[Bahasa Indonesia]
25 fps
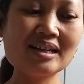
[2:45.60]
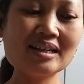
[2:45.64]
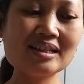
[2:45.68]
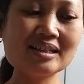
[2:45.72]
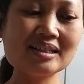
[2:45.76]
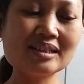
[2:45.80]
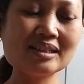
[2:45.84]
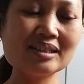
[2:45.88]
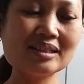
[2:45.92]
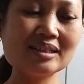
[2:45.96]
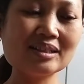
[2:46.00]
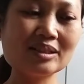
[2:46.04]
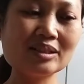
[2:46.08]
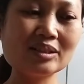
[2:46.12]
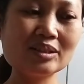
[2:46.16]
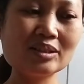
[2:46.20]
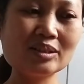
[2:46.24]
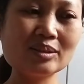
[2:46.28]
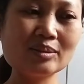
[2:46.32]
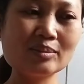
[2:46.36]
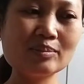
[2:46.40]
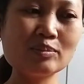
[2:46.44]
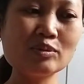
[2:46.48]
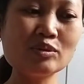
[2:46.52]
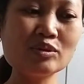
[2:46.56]

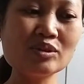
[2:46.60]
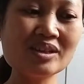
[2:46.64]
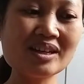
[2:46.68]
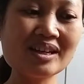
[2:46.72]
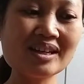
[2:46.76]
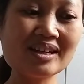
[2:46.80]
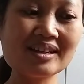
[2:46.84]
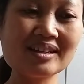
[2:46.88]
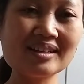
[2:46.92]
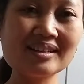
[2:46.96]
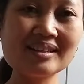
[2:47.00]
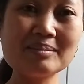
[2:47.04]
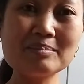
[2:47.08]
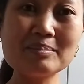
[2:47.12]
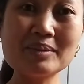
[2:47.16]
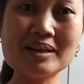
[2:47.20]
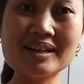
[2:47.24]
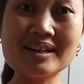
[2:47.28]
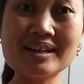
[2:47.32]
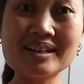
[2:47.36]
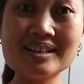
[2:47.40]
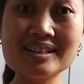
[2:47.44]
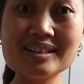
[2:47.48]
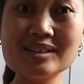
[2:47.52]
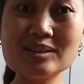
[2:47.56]
uh, punya
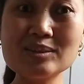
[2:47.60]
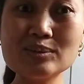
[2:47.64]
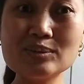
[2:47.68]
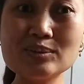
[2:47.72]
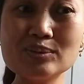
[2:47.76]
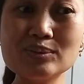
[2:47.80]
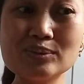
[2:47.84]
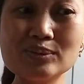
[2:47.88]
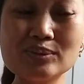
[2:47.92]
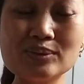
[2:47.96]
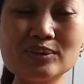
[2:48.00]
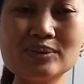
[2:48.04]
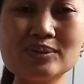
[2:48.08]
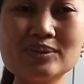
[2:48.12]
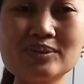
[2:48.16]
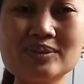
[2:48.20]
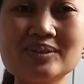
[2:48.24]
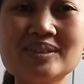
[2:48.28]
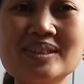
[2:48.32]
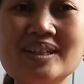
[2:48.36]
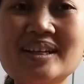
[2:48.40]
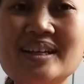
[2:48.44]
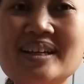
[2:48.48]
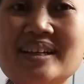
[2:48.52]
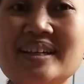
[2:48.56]
lembaran itu
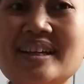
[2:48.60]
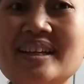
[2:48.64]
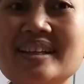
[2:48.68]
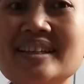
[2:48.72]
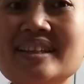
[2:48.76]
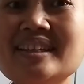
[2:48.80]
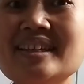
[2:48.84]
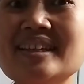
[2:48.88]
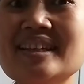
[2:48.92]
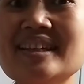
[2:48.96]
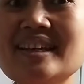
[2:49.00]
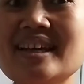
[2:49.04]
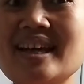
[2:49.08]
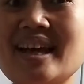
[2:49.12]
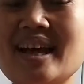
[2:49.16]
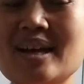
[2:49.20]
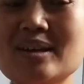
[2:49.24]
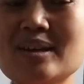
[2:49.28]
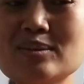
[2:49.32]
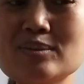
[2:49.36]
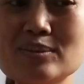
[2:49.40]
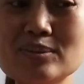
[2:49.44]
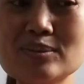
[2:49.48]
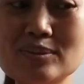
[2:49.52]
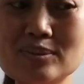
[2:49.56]
nah nanti
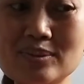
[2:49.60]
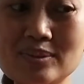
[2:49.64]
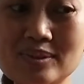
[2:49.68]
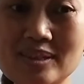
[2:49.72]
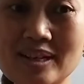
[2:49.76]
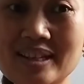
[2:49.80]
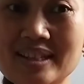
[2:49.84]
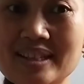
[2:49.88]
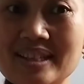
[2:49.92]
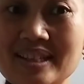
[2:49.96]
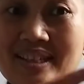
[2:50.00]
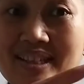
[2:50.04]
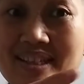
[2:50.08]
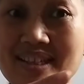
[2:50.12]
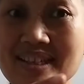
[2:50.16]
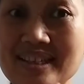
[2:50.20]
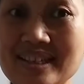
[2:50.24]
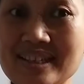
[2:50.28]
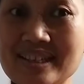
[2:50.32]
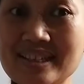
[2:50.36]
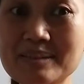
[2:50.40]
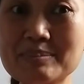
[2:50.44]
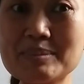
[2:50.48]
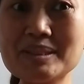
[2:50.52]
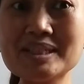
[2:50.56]
aku nanti
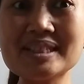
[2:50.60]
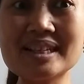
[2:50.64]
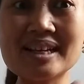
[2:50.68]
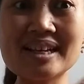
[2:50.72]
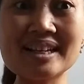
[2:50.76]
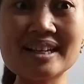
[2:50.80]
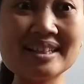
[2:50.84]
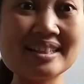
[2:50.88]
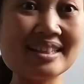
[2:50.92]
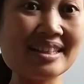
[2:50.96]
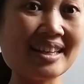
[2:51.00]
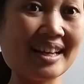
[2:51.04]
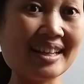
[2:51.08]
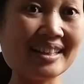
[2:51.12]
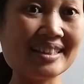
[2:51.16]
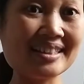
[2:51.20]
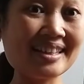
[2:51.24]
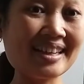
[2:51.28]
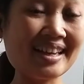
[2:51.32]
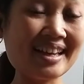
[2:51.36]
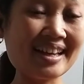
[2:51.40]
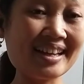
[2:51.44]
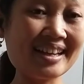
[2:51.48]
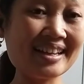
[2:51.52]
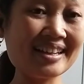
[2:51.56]
bisa lihat
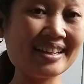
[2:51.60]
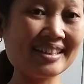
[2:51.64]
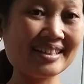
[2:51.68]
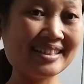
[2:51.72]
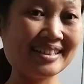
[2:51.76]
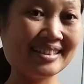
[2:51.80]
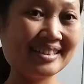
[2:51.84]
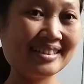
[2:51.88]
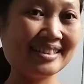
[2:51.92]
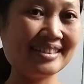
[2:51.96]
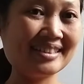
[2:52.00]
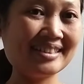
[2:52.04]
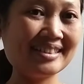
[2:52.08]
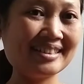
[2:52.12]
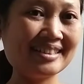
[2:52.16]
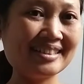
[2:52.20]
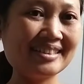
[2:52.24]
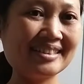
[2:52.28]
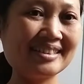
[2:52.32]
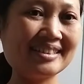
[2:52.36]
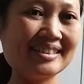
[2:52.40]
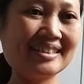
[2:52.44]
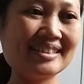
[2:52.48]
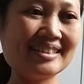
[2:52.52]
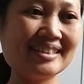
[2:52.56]
ya
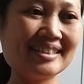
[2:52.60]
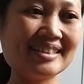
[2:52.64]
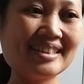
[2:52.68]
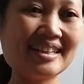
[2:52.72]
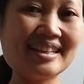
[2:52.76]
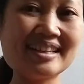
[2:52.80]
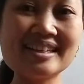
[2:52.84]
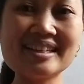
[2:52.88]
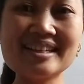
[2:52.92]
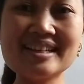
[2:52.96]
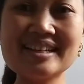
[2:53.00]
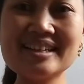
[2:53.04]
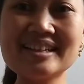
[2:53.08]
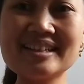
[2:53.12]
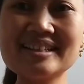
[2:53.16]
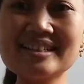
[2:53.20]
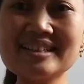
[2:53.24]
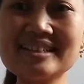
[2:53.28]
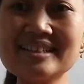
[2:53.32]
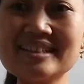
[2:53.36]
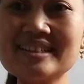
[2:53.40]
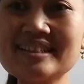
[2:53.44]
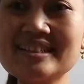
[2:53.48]
kayak